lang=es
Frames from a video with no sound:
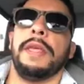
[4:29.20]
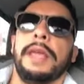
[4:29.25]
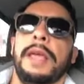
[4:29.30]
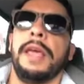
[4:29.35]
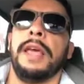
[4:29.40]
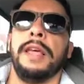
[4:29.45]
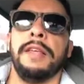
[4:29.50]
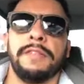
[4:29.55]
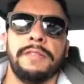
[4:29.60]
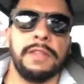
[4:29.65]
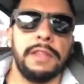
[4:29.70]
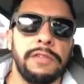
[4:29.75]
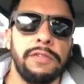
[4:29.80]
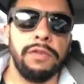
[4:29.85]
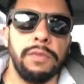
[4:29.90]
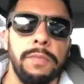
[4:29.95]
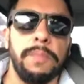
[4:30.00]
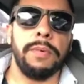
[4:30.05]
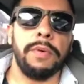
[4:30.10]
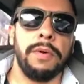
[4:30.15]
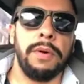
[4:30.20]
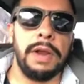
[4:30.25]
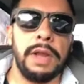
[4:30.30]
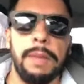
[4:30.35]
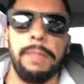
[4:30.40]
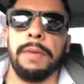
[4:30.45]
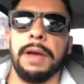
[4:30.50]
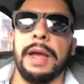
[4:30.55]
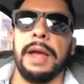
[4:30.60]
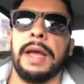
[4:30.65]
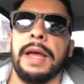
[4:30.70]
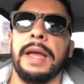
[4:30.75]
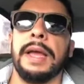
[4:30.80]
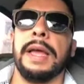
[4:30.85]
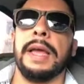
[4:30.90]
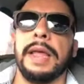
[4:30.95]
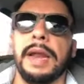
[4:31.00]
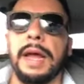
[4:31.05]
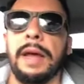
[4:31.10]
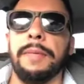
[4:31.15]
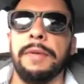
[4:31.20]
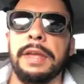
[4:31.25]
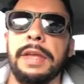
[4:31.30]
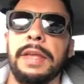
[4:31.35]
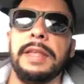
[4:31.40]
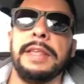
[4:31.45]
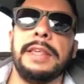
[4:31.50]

Este es un problema grave,